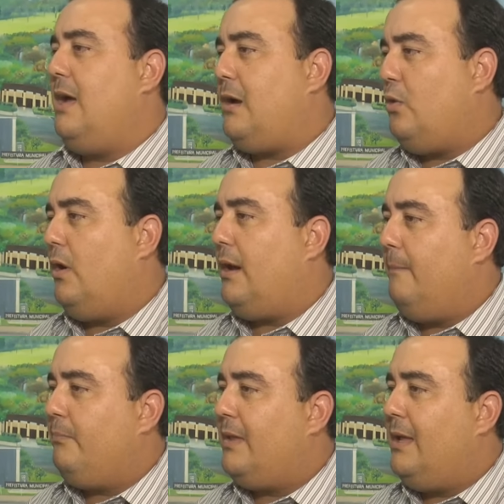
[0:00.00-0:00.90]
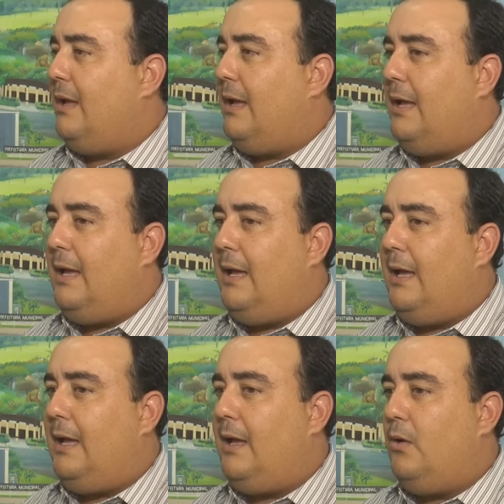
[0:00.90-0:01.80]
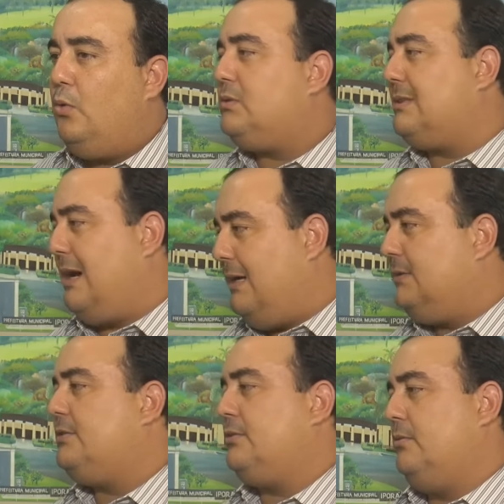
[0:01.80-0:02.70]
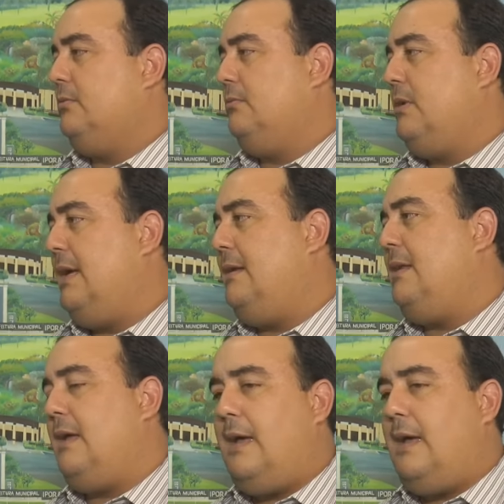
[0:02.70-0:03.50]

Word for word: Agora, é, o trânsito ele